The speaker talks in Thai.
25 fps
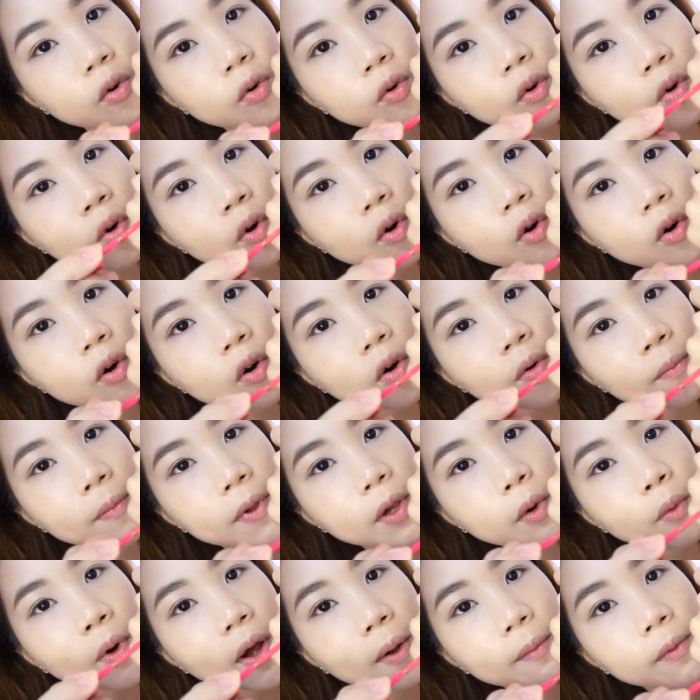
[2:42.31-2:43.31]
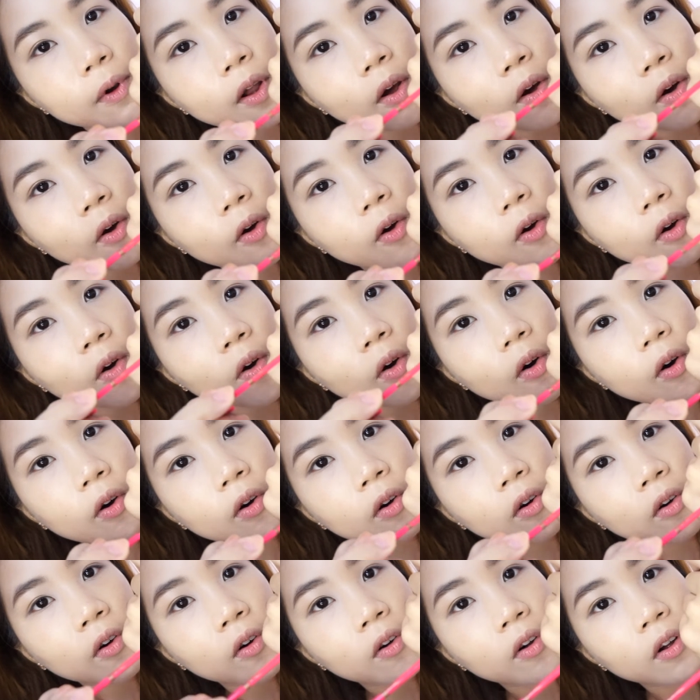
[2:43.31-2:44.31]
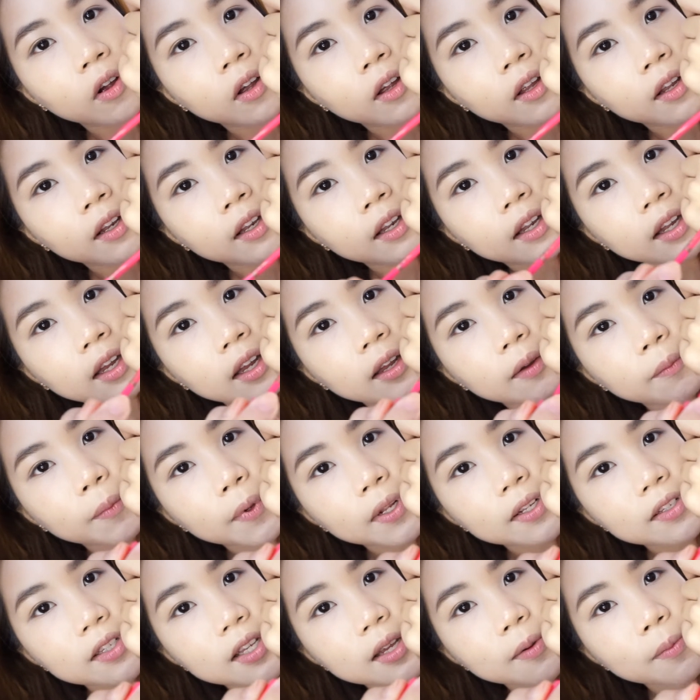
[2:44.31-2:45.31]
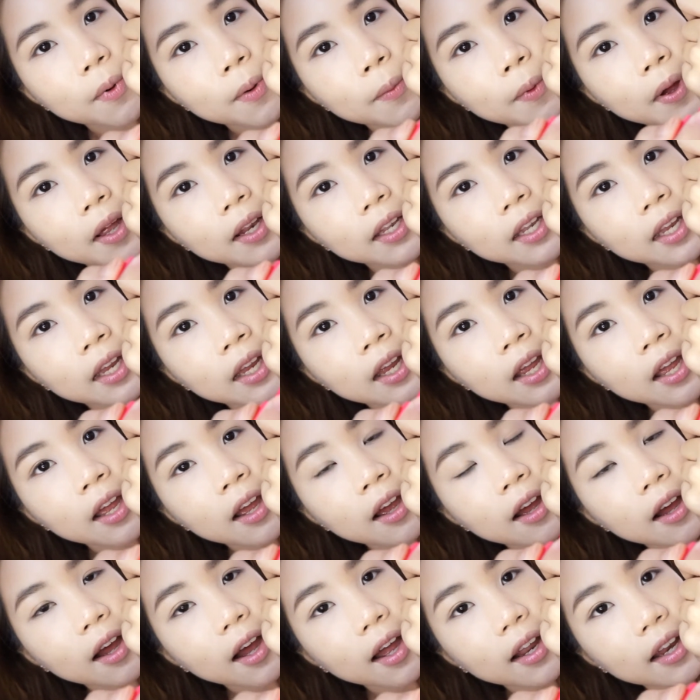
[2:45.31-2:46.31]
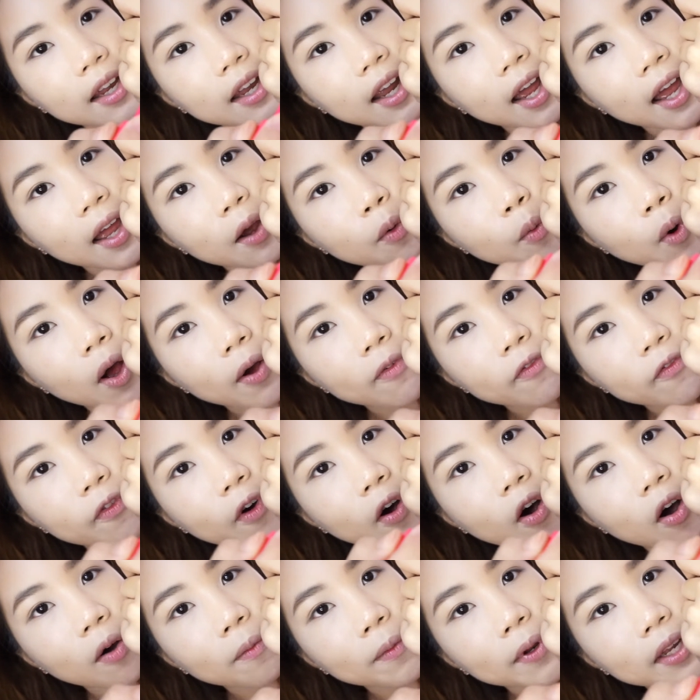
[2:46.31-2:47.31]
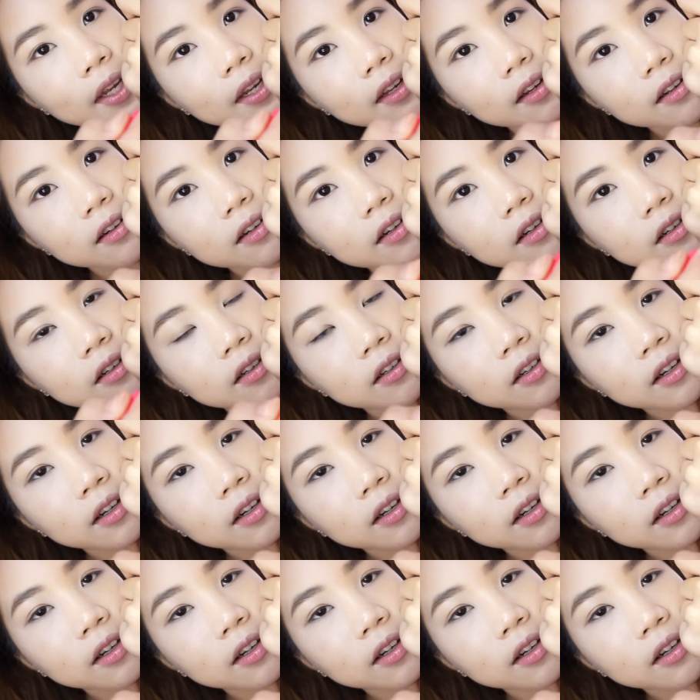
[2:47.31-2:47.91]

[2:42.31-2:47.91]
โก้มีความทองนี่เป็นสีประมาณนี้อันนี้ให้ความฝอมนิดนึง